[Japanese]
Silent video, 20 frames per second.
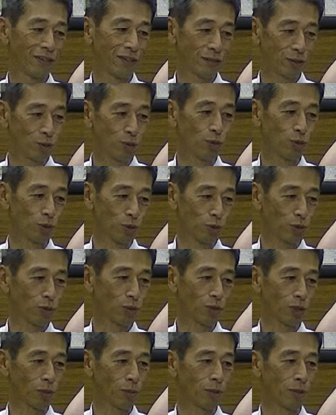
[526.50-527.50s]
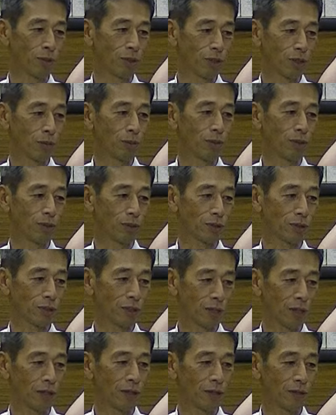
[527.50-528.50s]
あどうぞ一つ食べ、食べてくだ
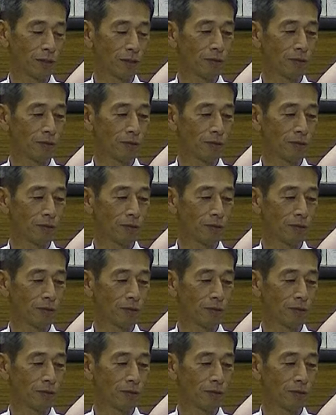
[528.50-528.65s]
さ